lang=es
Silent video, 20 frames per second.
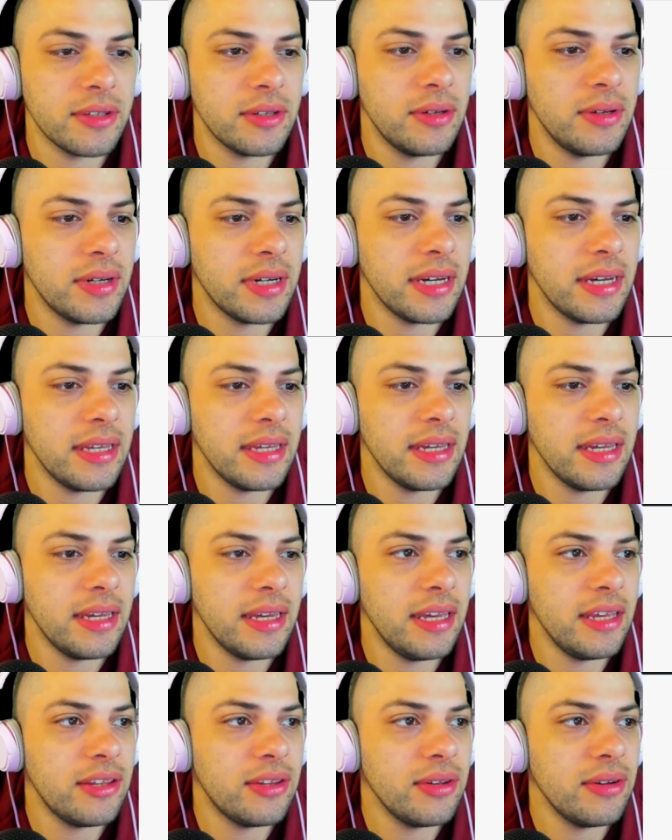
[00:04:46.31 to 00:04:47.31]
Ok.
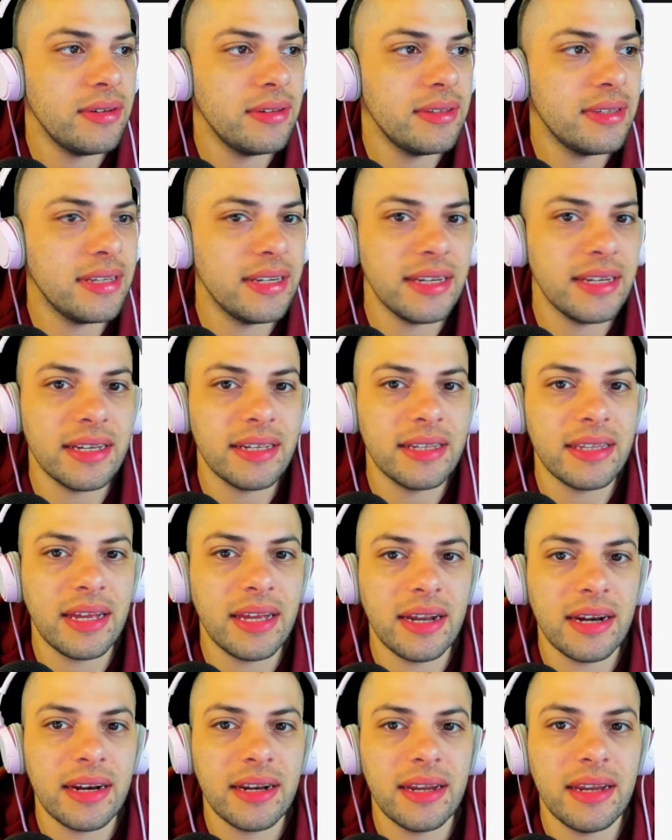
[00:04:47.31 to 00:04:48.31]
Esto tiene que
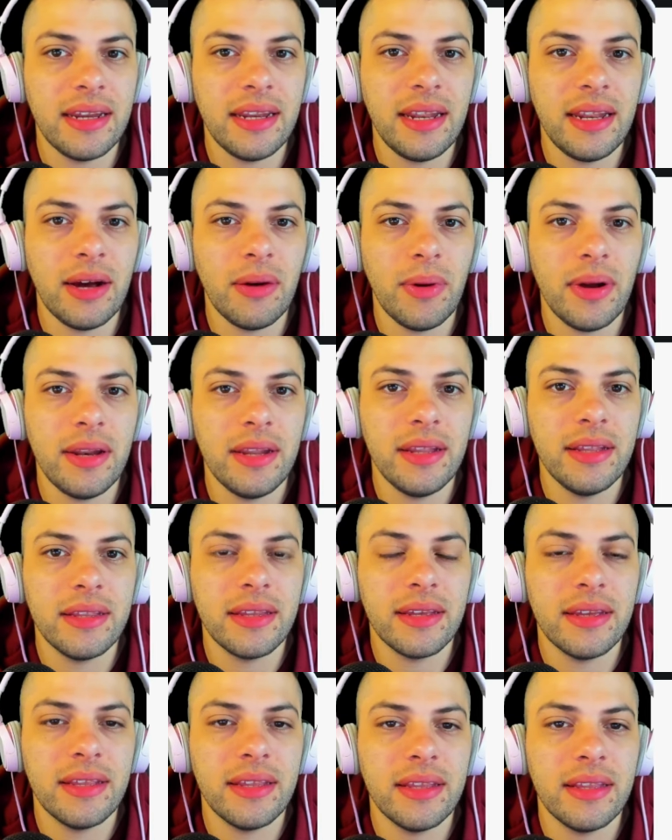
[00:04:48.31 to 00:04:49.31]
estar en la wallet
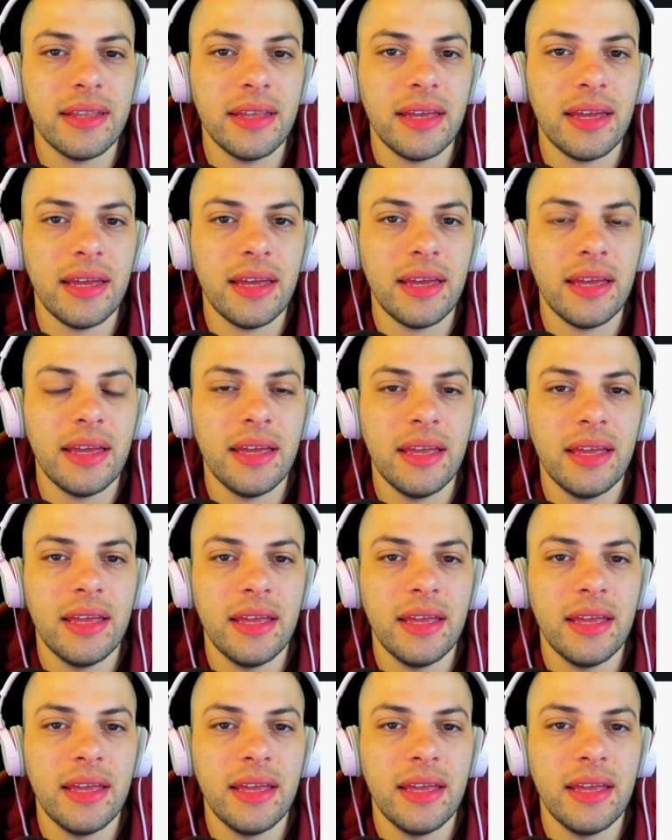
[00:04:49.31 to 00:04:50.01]
de